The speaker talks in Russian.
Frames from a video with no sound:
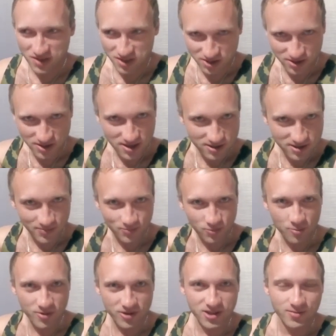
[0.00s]
знает и
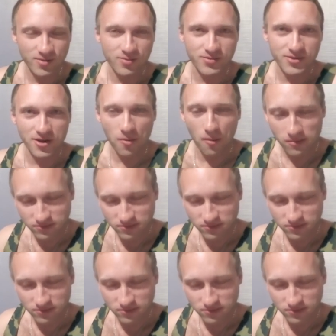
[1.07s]
помнит обо мне.